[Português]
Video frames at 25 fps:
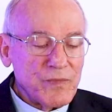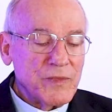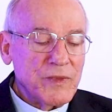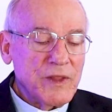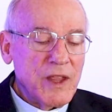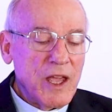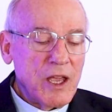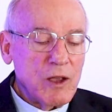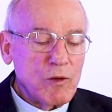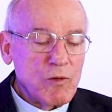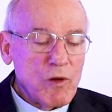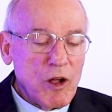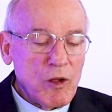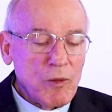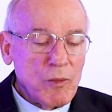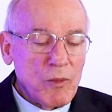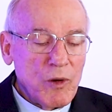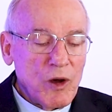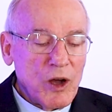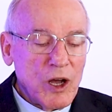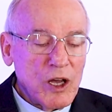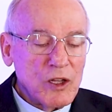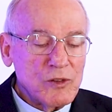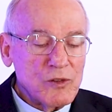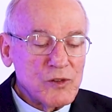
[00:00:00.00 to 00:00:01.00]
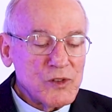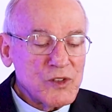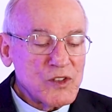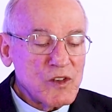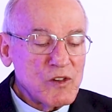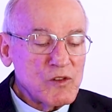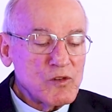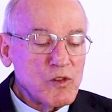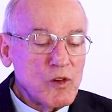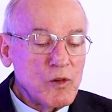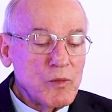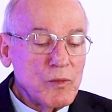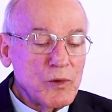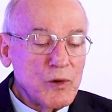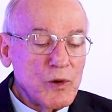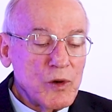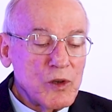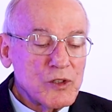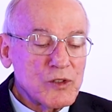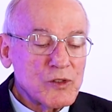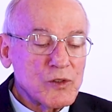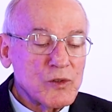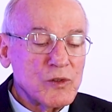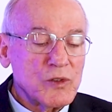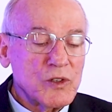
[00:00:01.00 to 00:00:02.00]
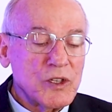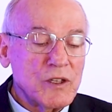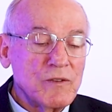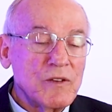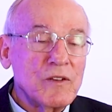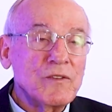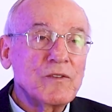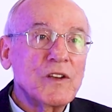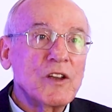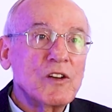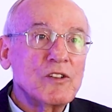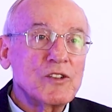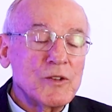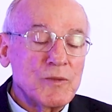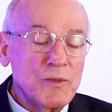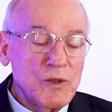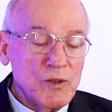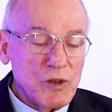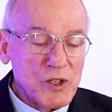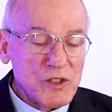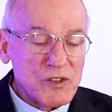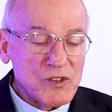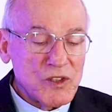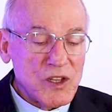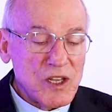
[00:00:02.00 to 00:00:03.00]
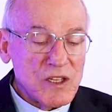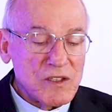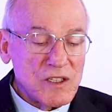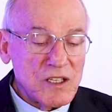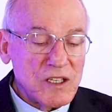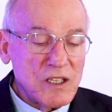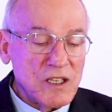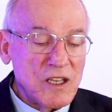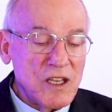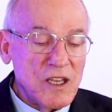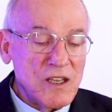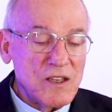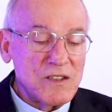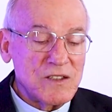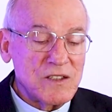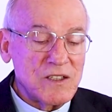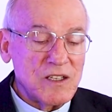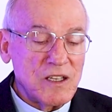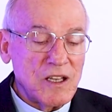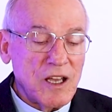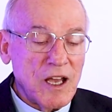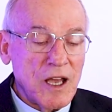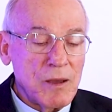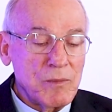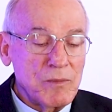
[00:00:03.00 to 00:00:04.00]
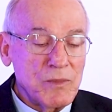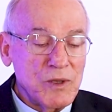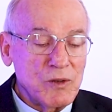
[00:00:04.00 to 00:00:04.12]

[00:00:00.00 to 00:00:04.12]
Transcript: De igual modo, São João Bosco, que viveu de 1815 a